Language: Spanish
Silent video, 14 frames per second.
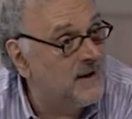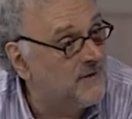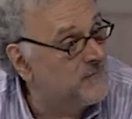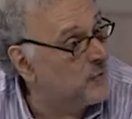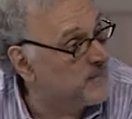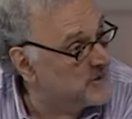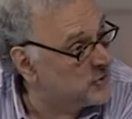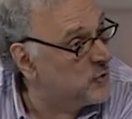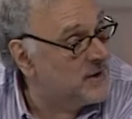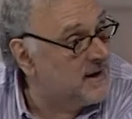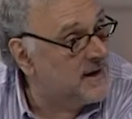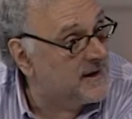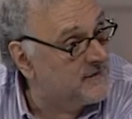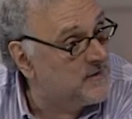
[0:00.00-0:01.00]
en la formación y
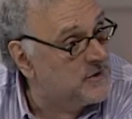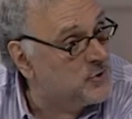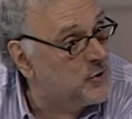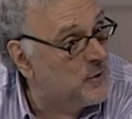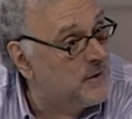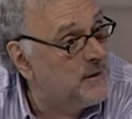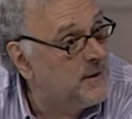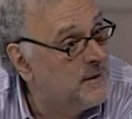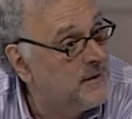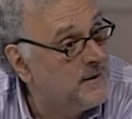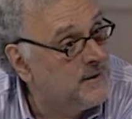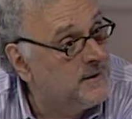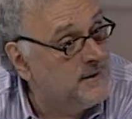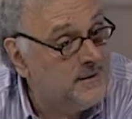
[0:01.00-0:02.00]
en la reflexión,
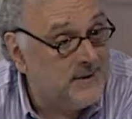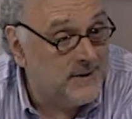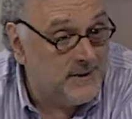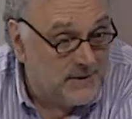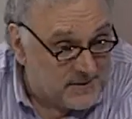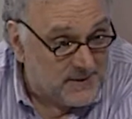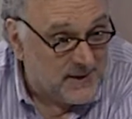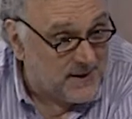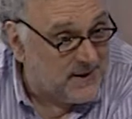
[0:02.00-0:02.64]
y